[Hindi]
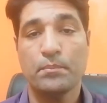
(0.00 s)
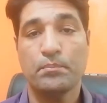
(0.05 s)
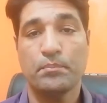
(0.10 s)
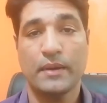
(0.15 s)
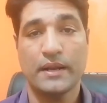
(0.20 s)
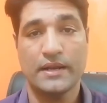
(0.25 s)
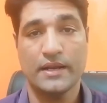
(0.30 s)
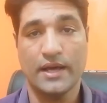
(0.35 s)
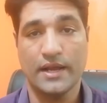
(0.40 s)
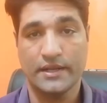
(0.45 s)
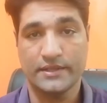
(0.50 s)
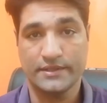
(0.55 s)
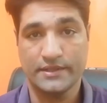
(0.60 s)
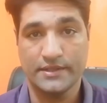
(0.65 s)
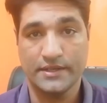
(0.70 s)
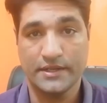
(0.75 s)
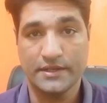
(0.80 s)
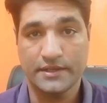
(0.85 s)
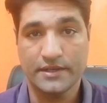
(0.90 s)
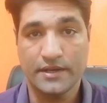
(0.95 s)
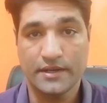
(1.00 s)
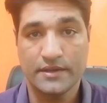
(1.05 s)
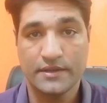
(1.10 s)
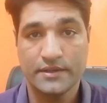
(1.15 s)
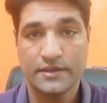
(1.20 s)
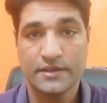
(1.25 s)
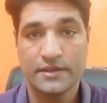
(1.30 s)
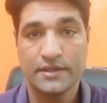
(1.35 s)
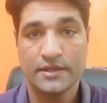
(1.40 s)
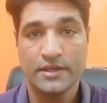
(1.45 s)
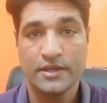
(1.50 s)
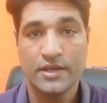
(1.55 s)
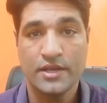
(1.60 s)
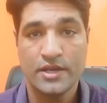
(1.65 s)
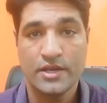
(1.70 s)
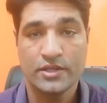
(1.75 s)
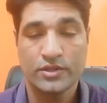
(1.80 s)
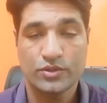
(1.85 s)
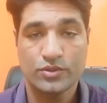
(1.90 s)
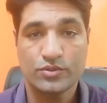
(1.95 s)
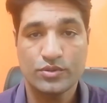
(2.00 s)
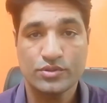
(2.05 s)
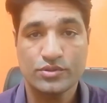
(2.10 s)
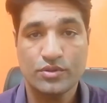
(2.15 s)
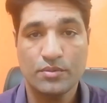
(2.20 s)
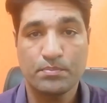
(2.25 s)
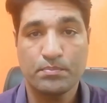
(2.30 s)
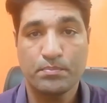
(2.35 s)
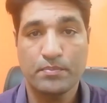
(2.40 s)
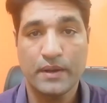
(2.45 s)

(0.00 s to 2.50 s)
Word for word: पन्ना रत्न इनका तो दोस्तों